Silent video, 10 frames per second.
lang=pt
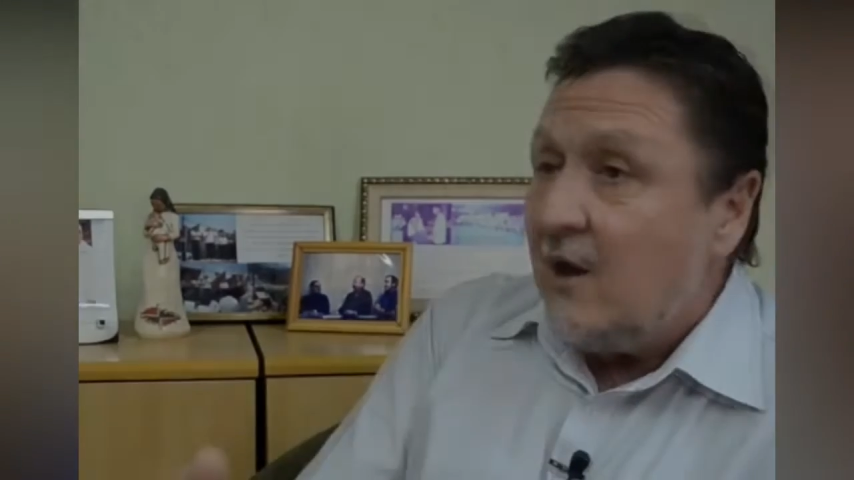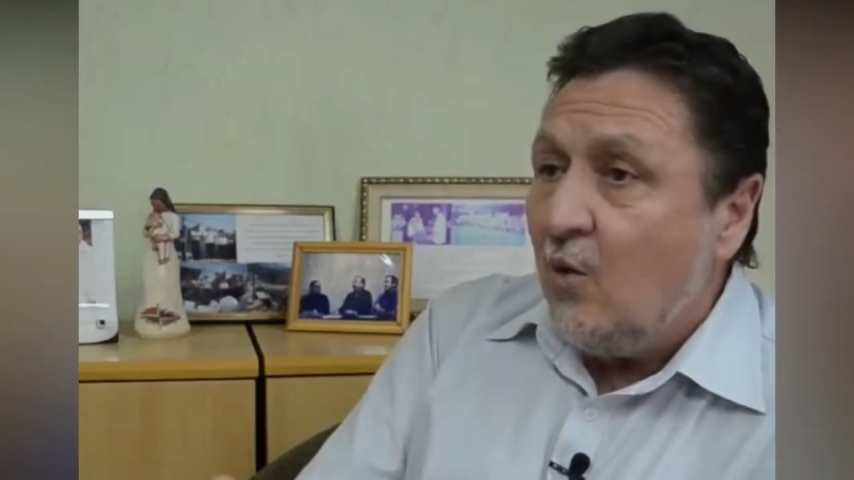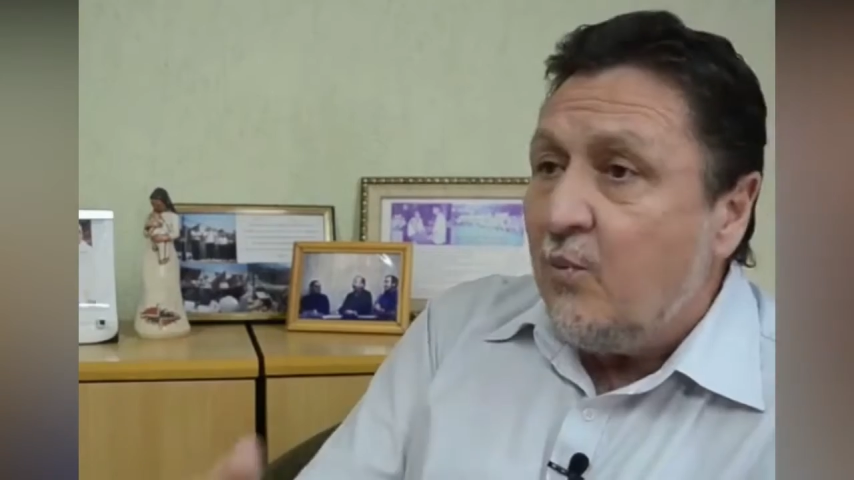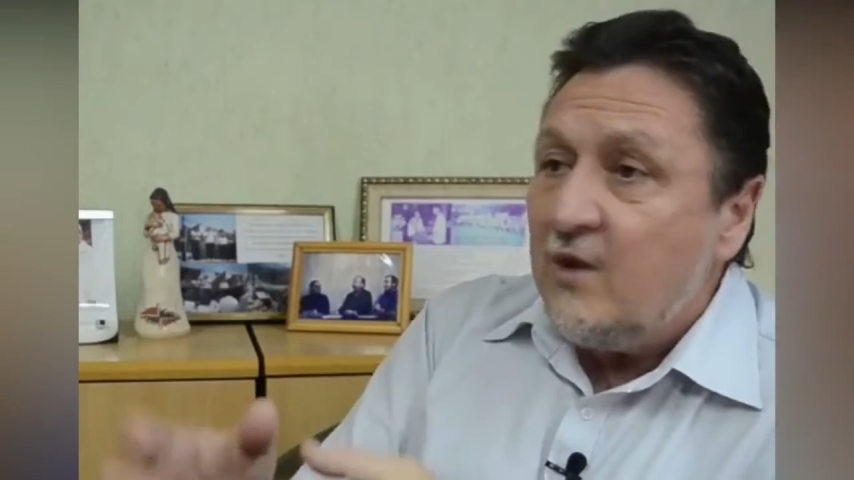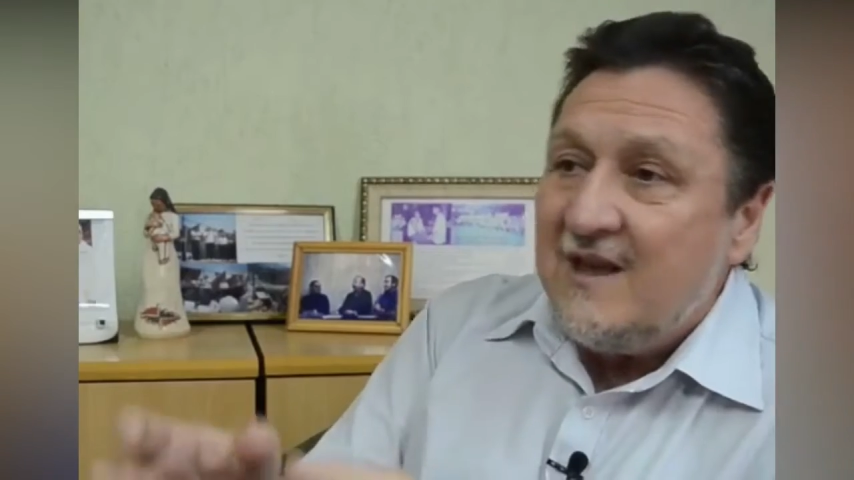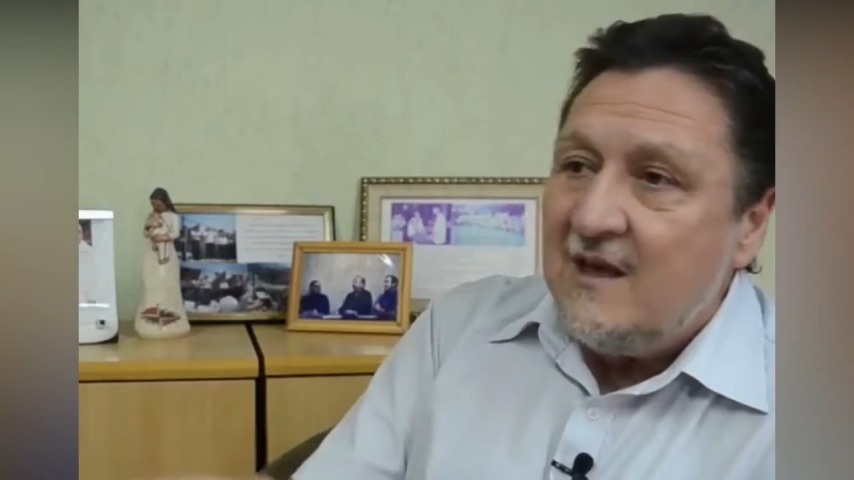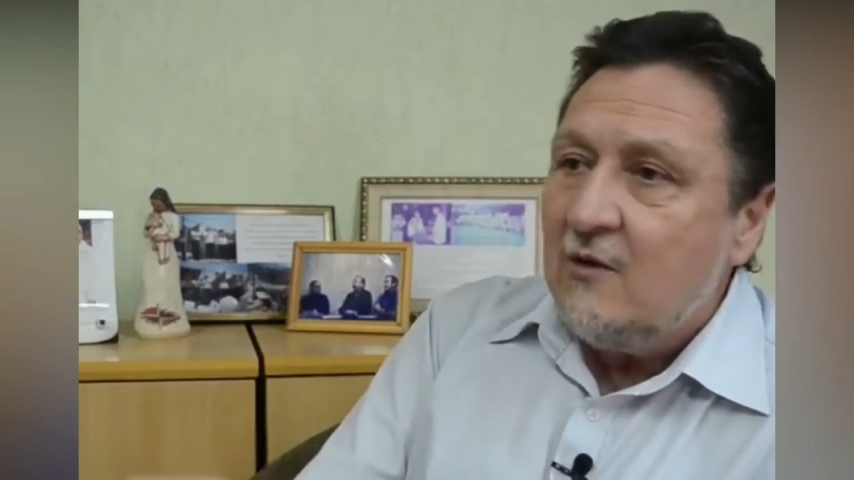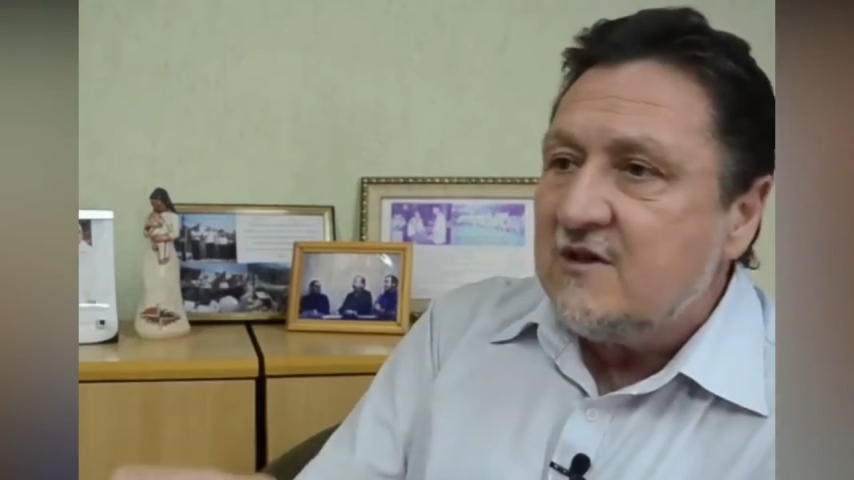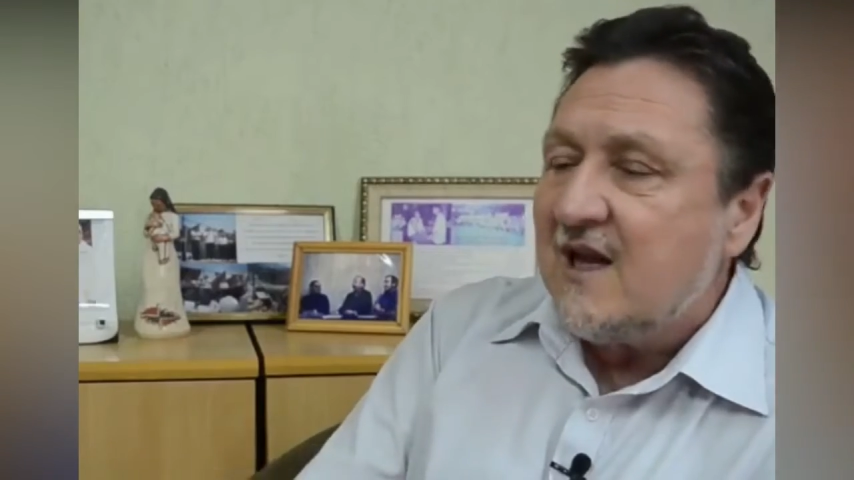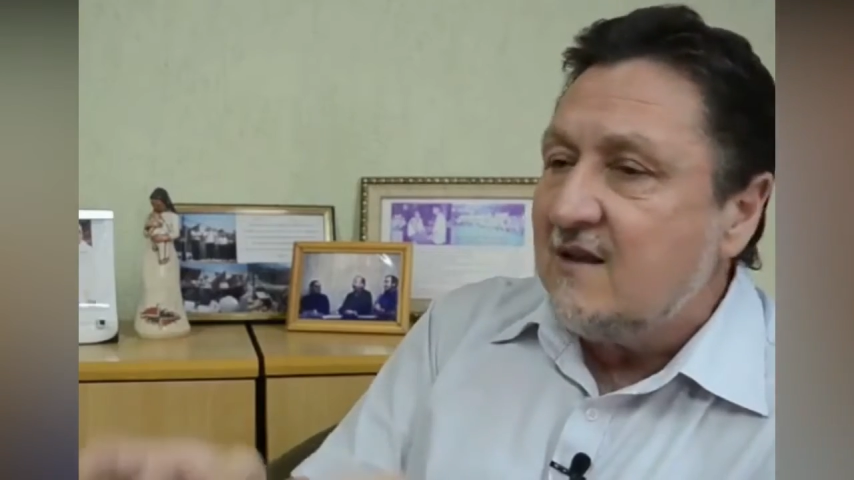Eu
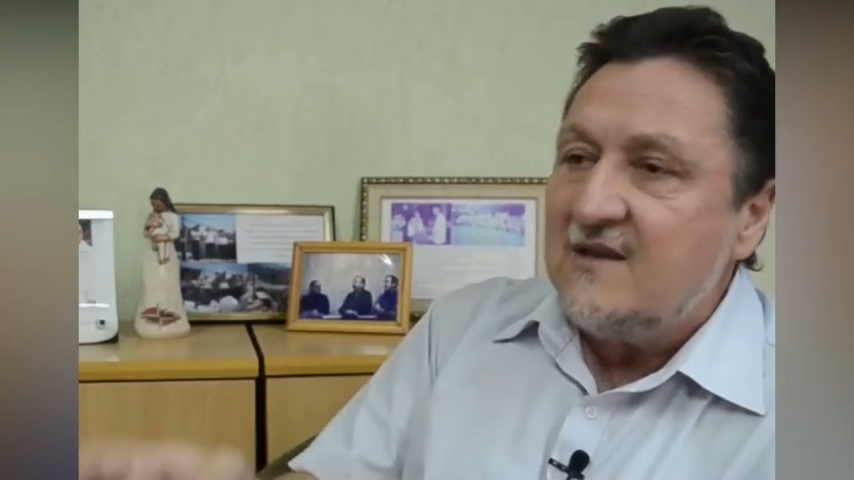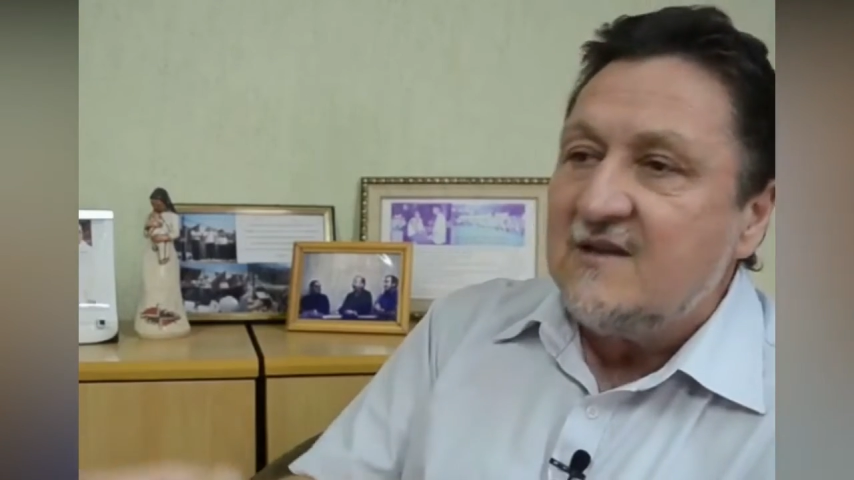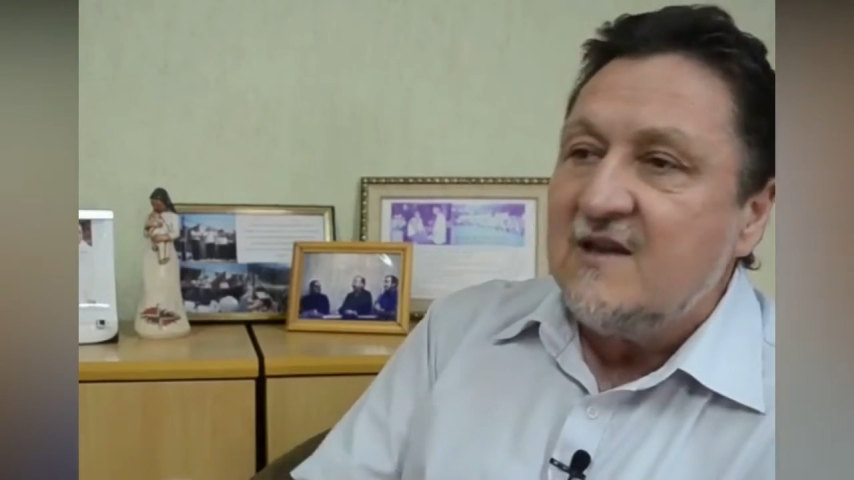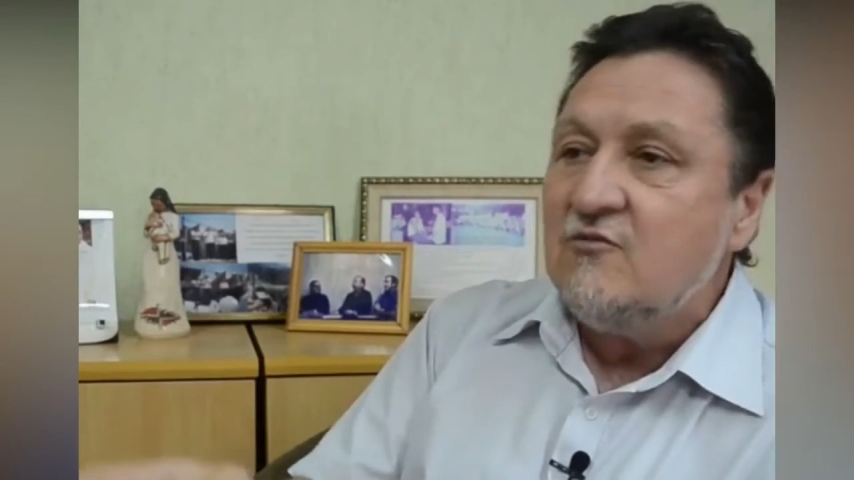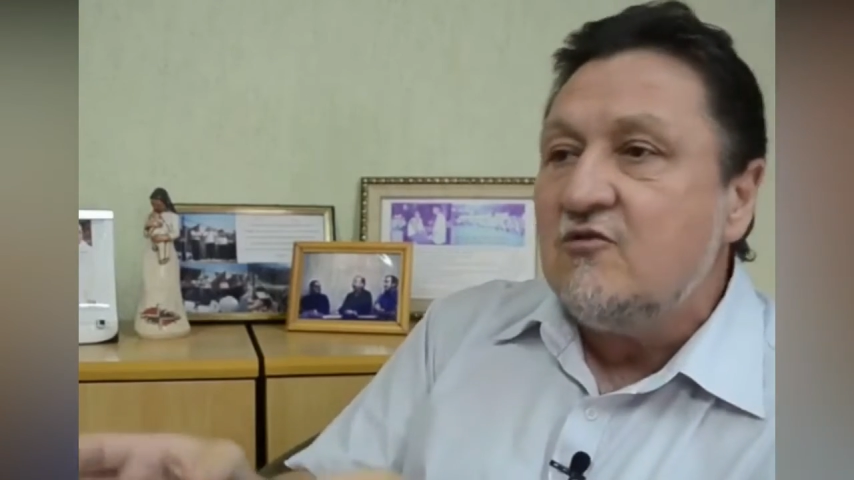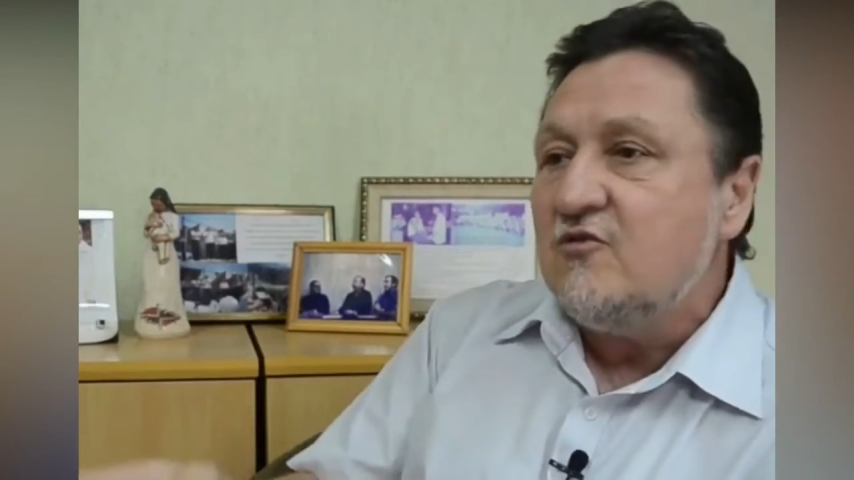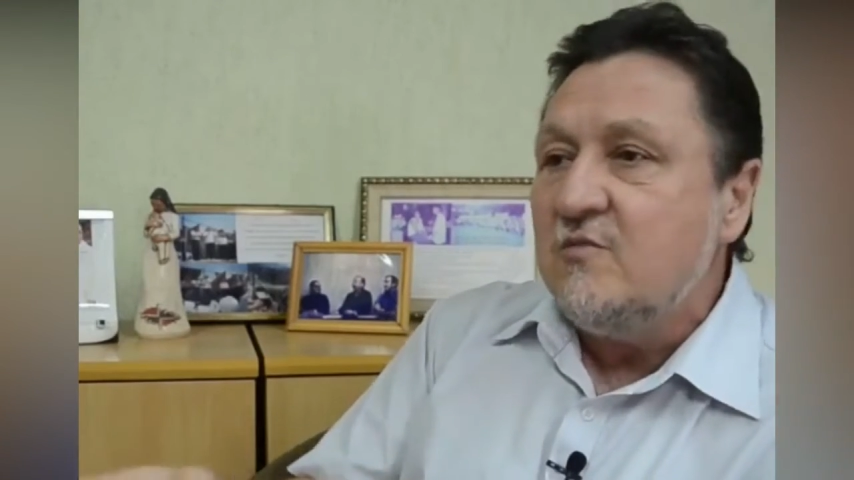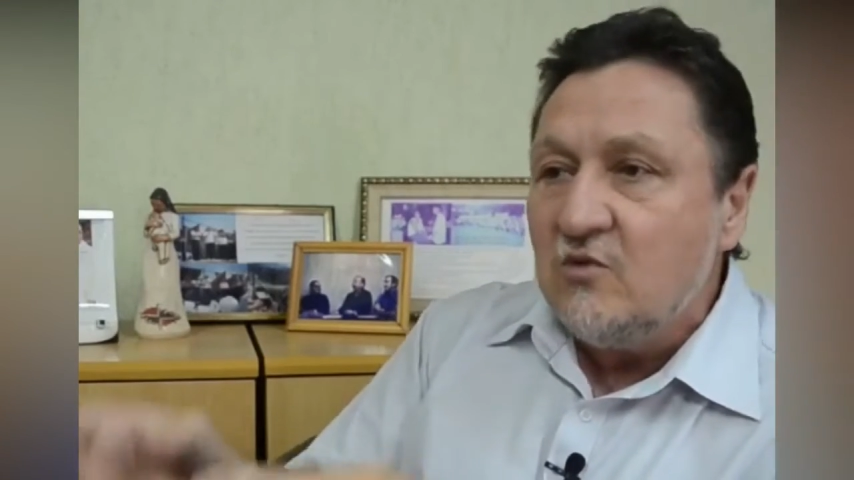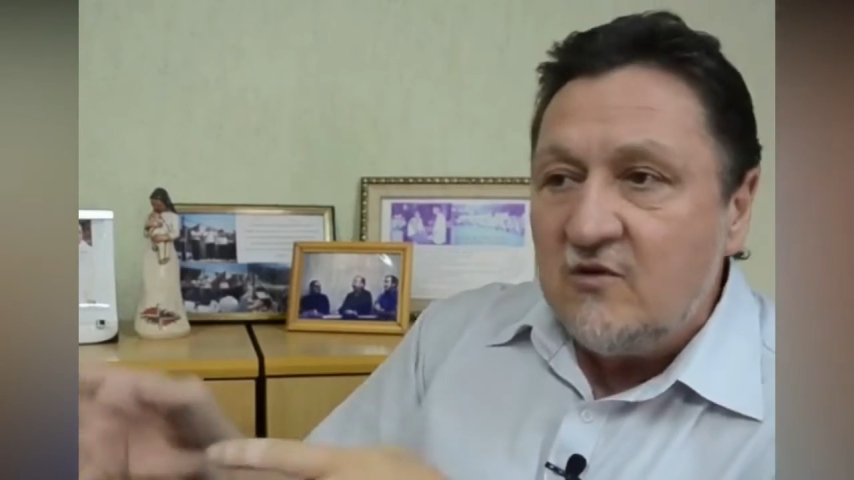poderia usar 300 mil